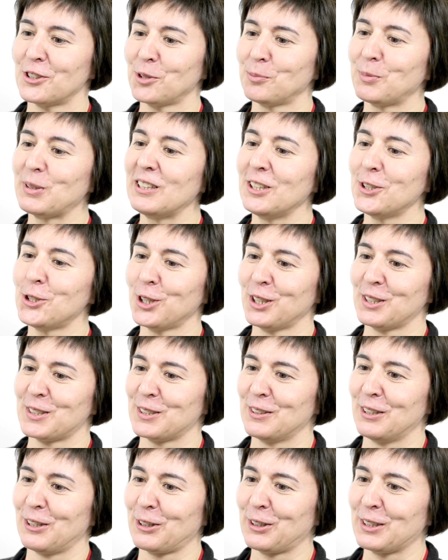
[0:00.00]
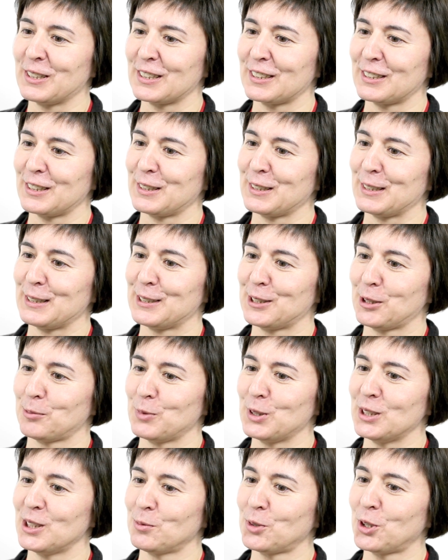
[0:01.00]
Чем отличается дарвинская
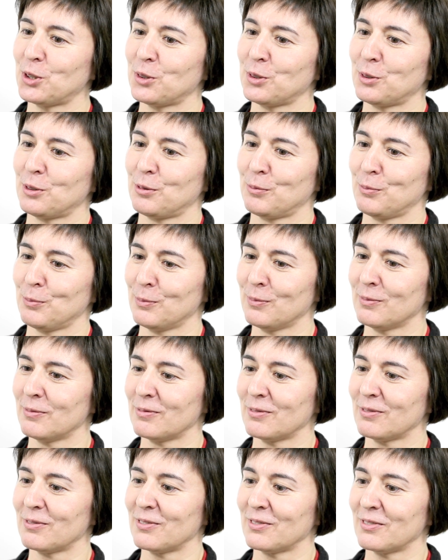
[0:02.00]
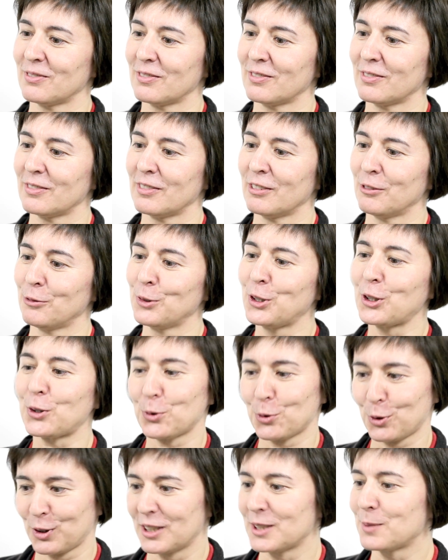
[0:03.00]
система? Тем, что у них
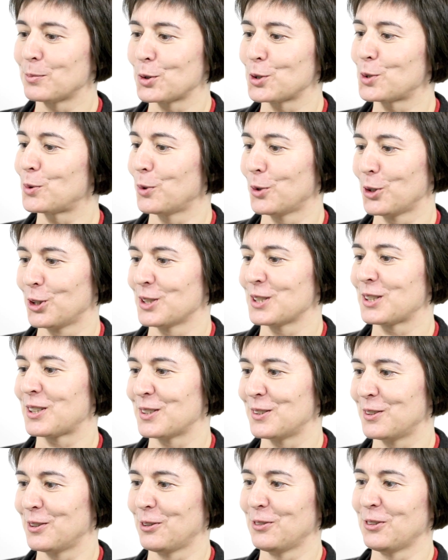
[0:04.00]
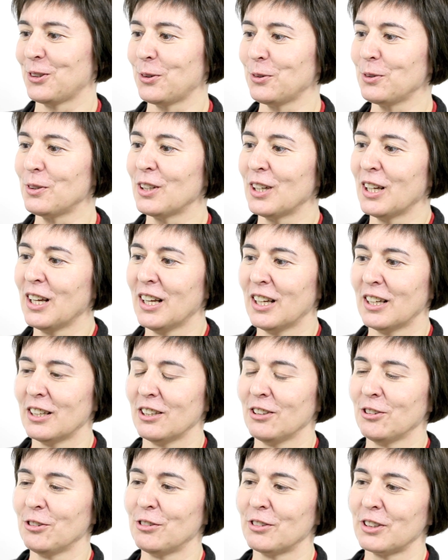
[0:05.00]
тоже есть мужской и женский средний род,
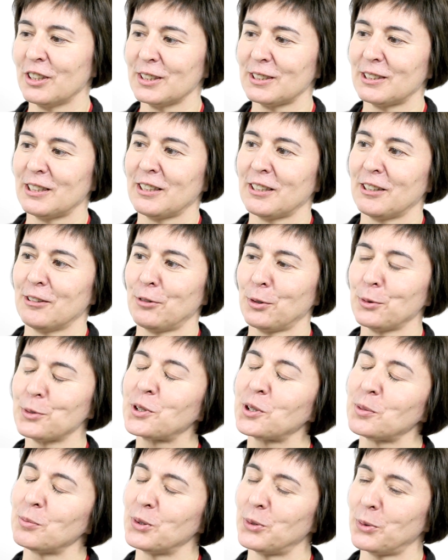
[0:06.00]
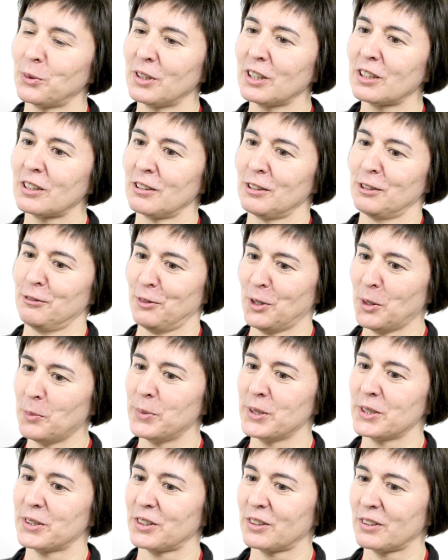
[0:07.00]
но если в русском и других
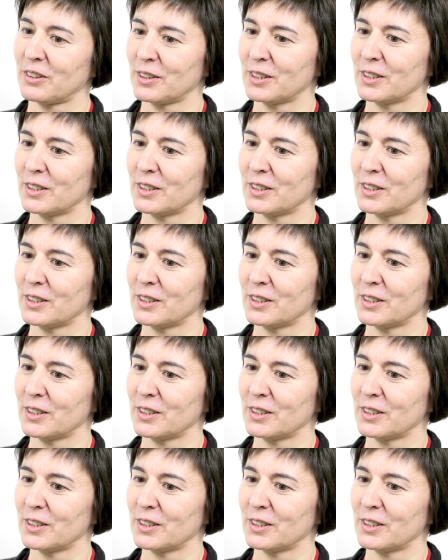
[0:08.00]
европейских